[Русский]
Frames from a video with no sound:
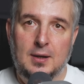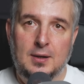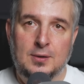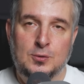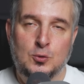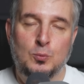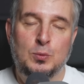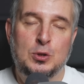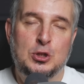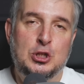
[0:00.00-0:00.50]

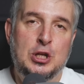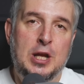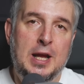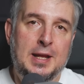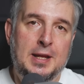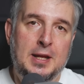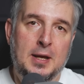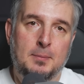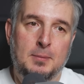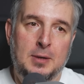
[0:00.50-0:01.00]
с
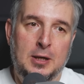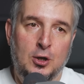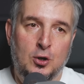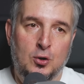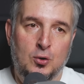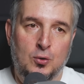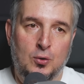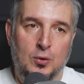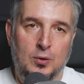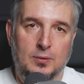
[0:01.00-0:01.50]
убеждением
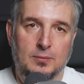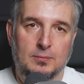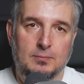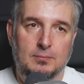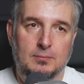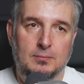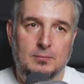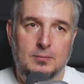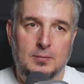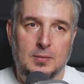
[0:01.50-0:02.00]
легко,
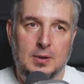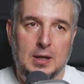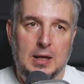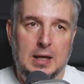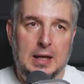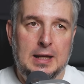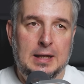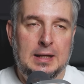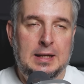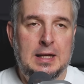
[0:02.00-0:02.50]

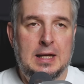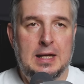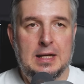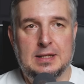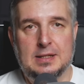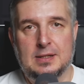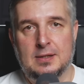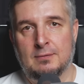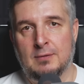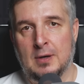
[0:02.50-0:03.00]

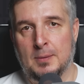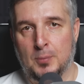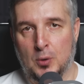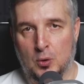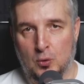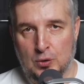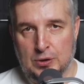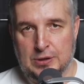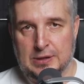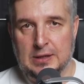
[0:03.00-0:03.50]
есть
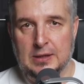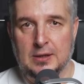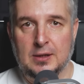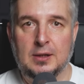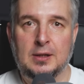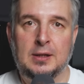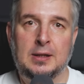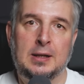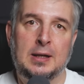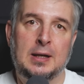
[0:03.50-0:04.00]

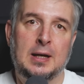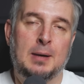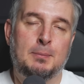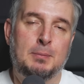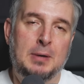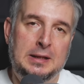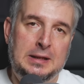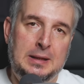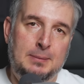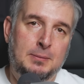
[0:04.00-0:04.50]
вопросы, и
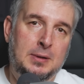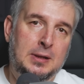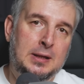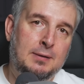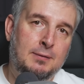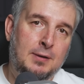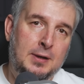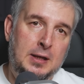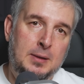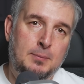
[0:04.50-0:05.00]
об этом мы
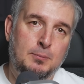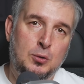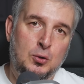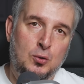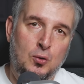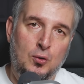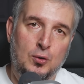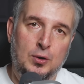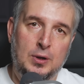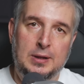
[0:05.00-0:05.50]
говорим
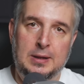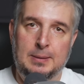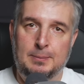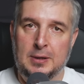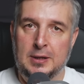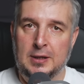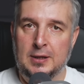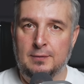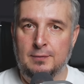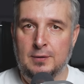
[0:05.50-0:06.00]
много на
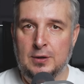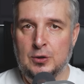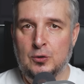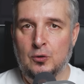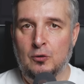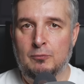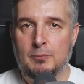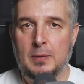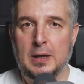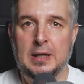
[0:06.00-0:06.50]
моих
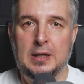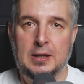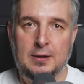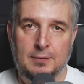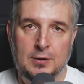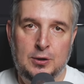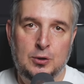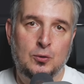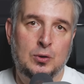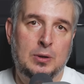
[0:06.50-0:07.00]
видео, в
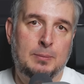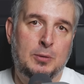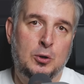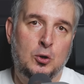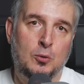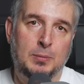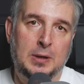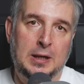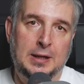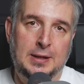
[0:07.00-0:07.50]
моих видео, на
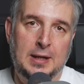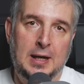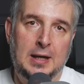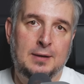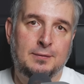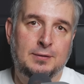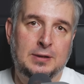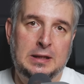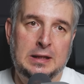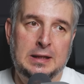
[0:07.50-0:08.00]
моем
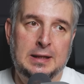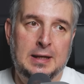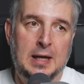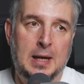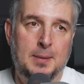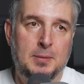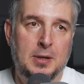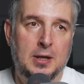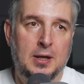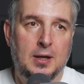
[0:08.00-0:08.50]
канале, в
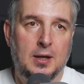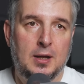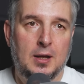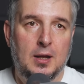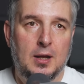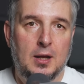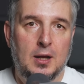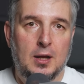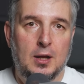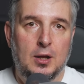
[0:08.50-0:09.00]
Телеграме,
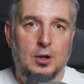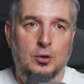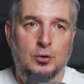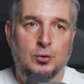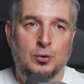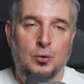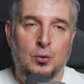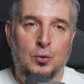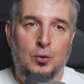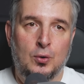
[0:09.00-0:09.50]

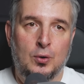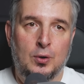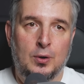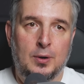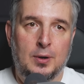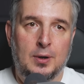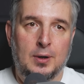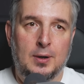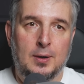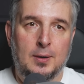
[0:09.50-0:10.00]

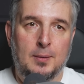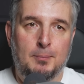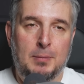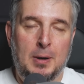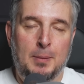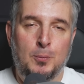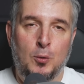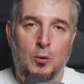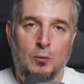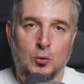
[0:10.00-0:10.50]
то
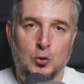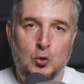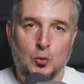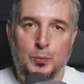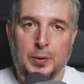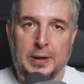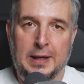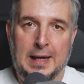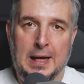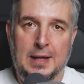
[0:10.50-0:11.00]
по поводу
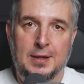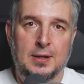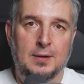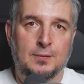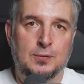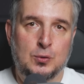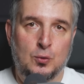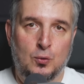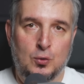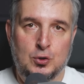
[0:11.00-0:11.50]

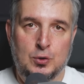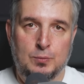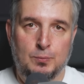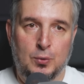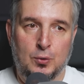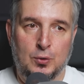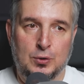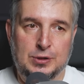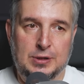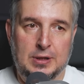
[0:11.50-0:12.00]
приятно все очень
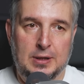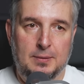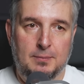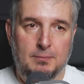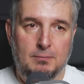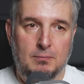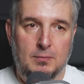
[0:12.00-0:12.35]
просто.